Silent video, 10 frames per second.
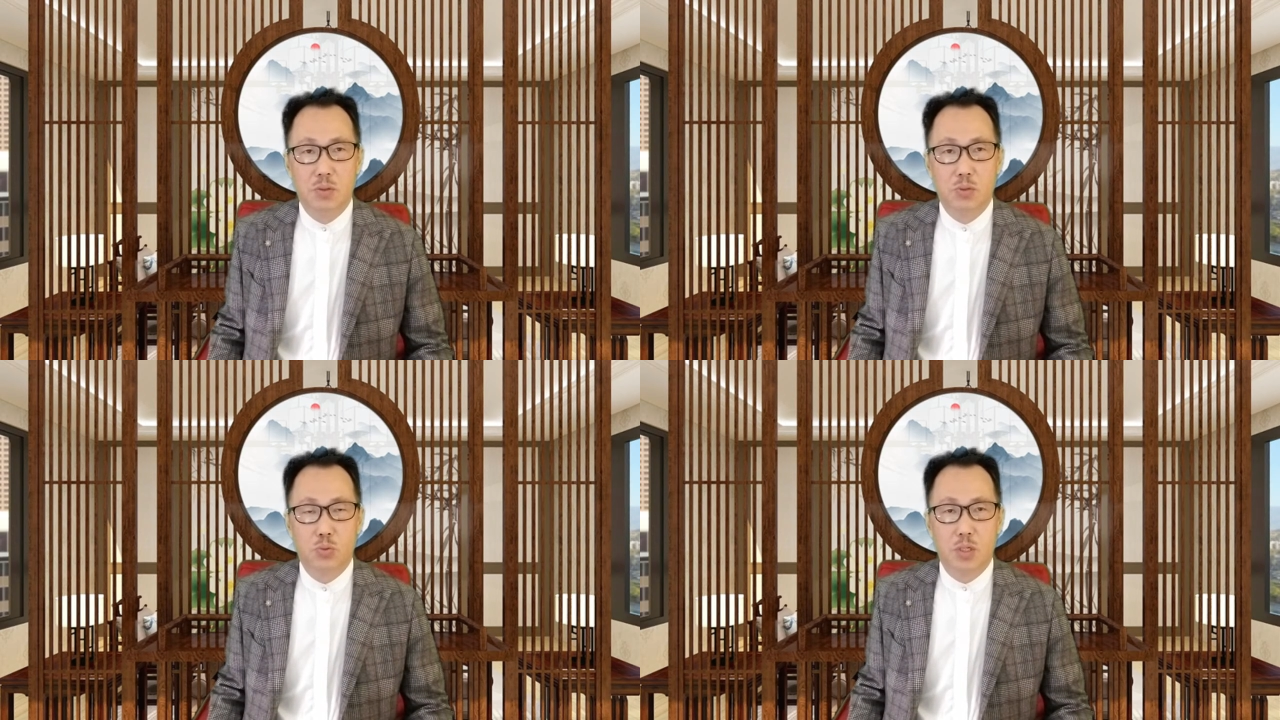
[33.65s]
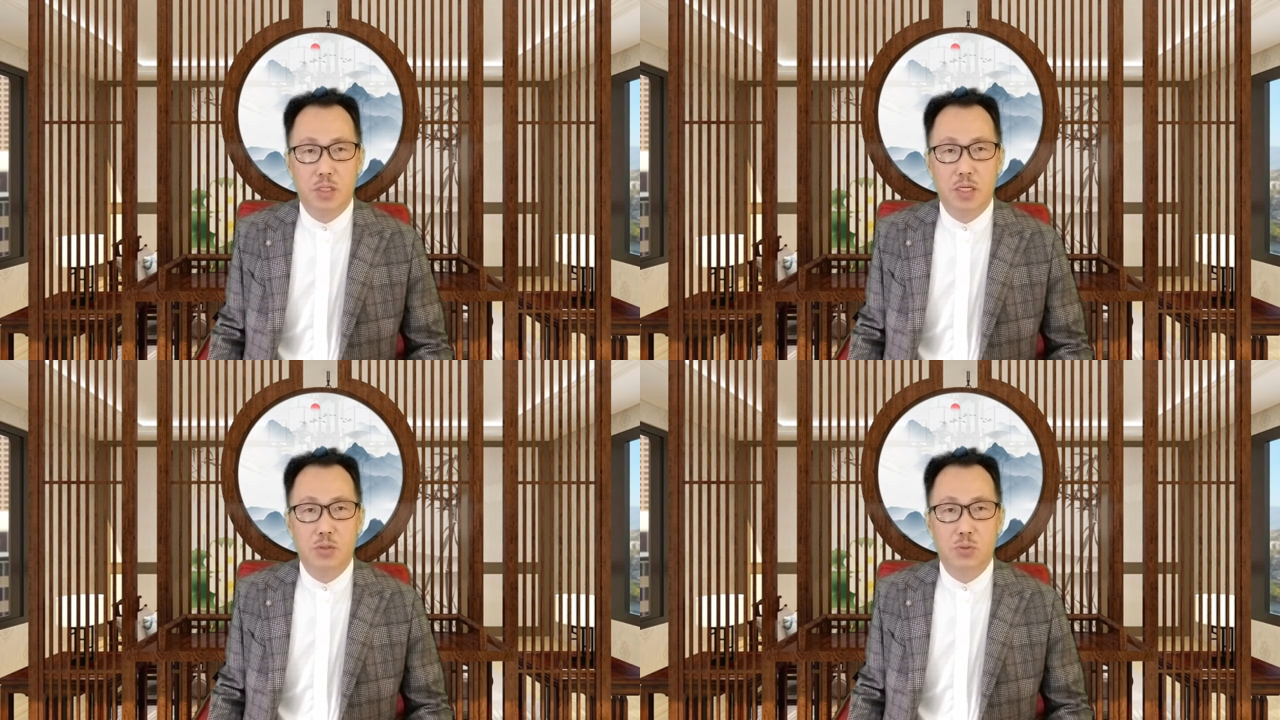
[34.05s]
水
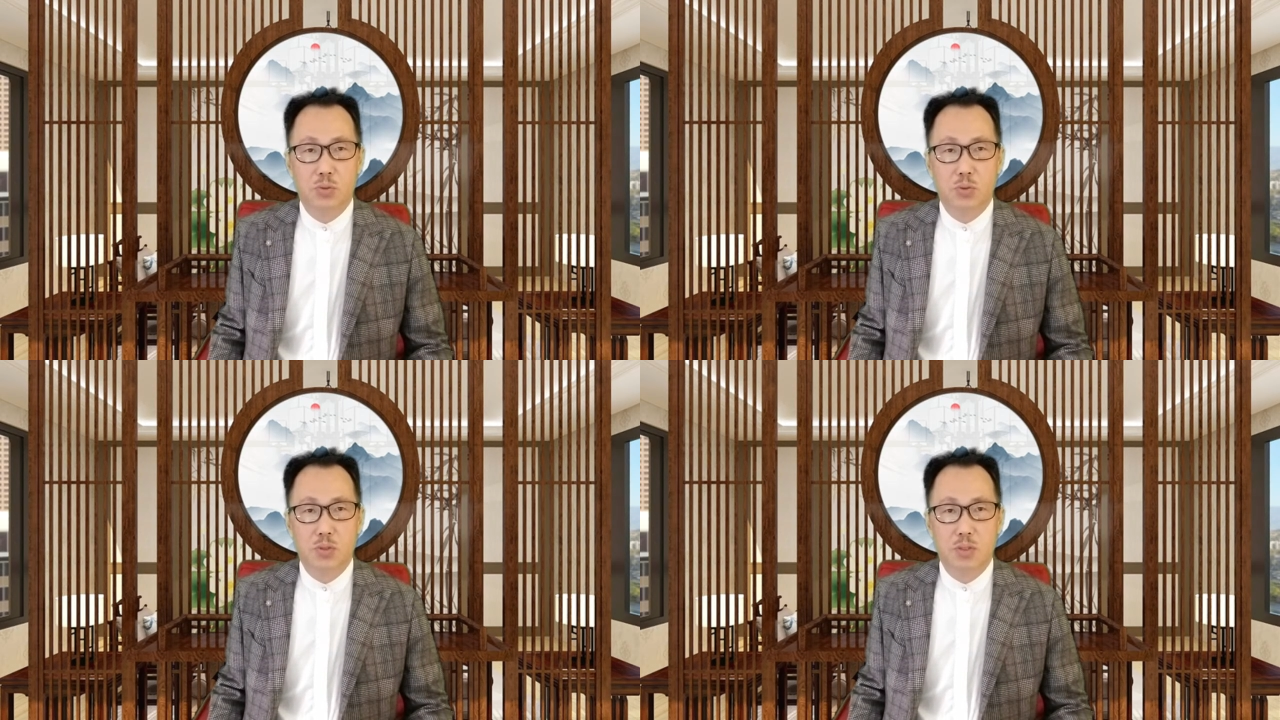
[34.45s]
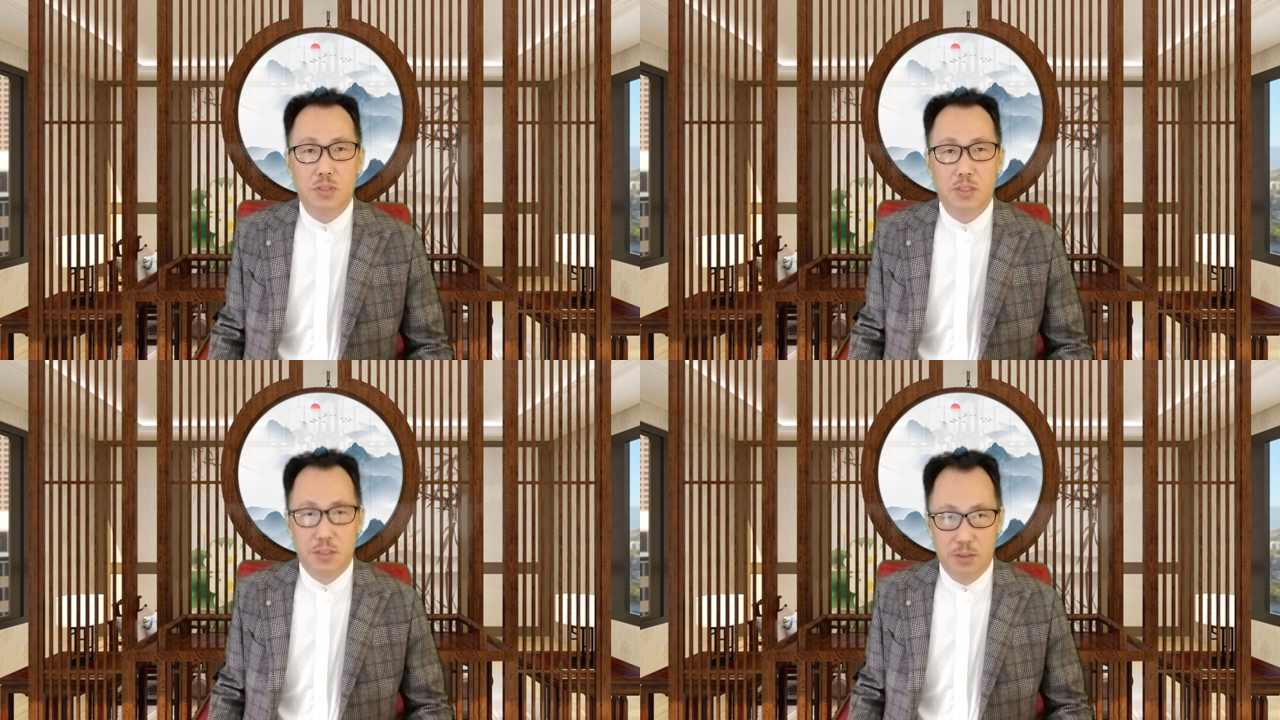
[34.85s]
天虚。
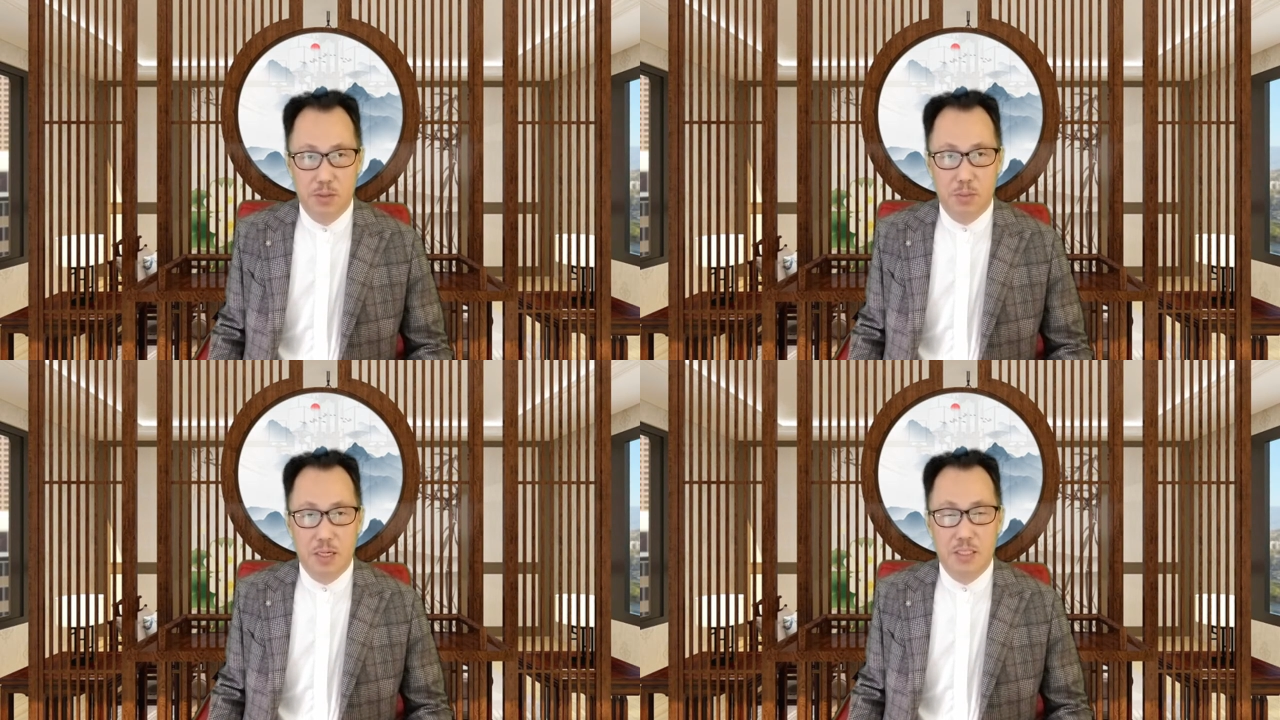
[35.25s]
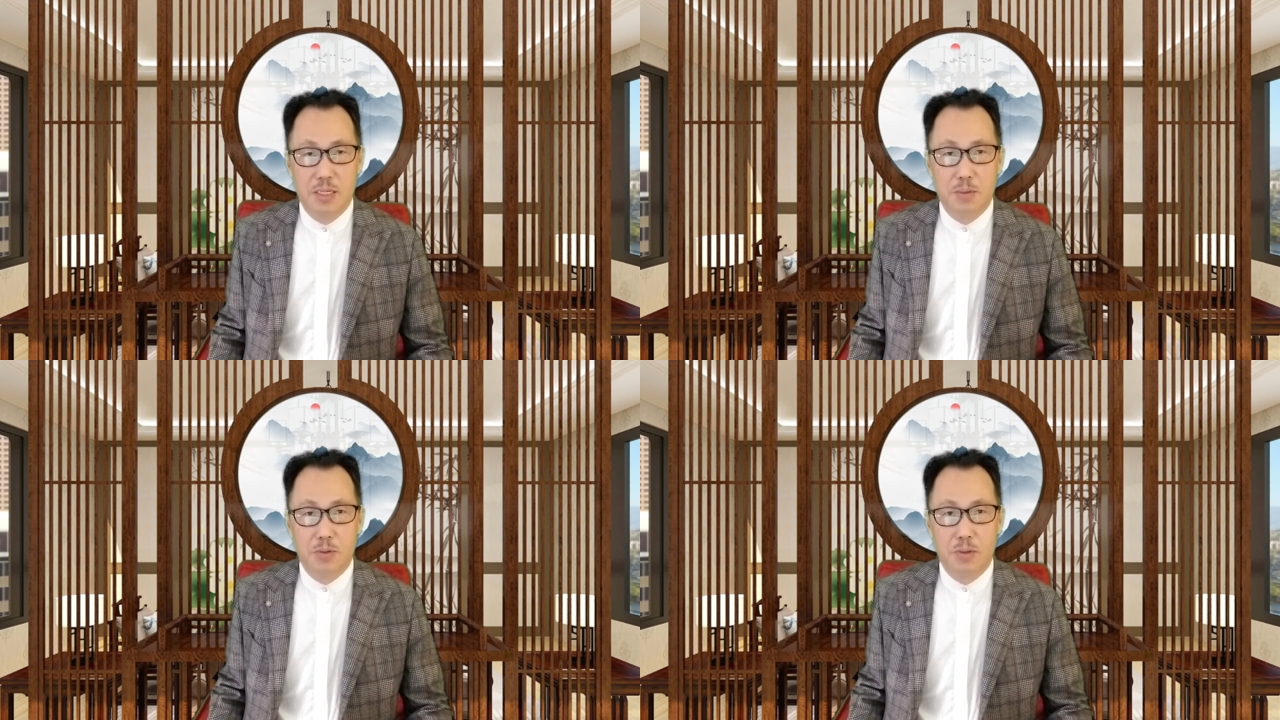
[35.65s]
我们看下面的画